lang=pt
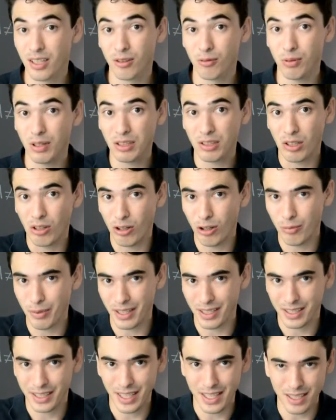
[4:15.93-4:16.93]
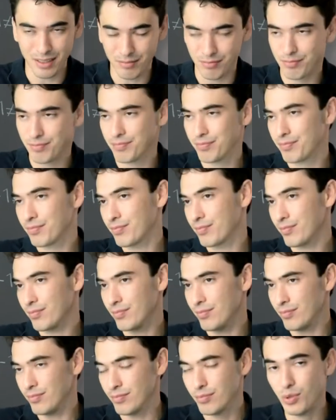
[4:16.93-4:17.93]
Quando a obra tem
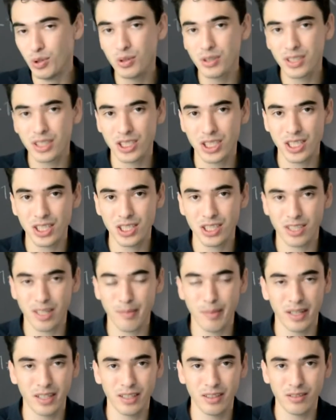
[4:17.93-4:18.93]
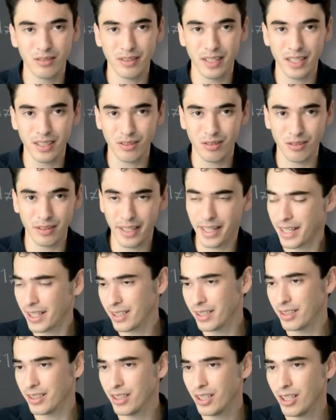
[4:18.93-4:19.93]
muita gente trabalhando dentro
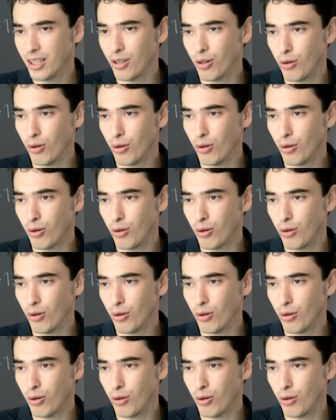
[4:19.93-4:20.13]
dela,